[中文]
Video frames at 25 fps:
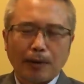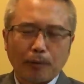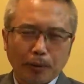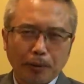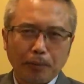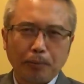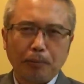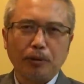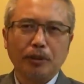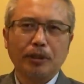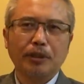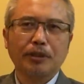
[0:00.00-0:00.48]
规
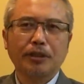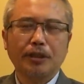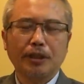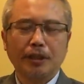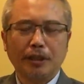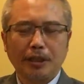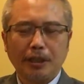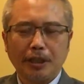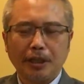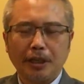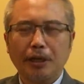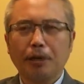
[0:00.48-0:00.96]
模的
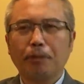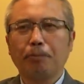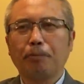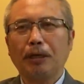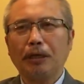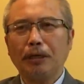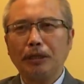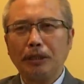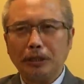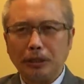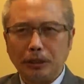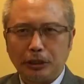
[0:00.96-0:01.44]
撤离和
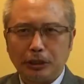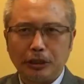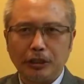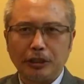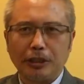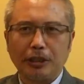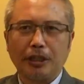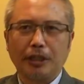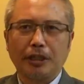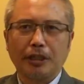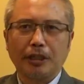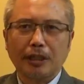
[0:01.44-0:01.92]
民营
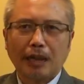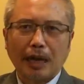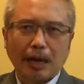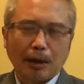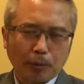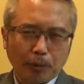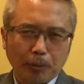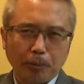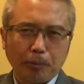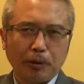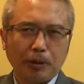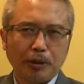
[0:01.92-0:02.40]
企业的大
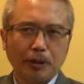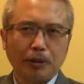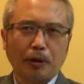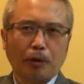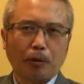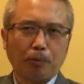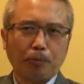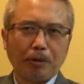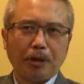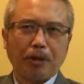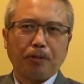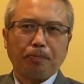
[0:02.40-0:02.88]
规模的
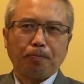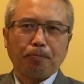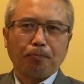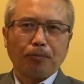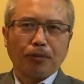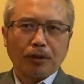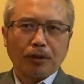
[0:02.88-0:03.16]
倒闭，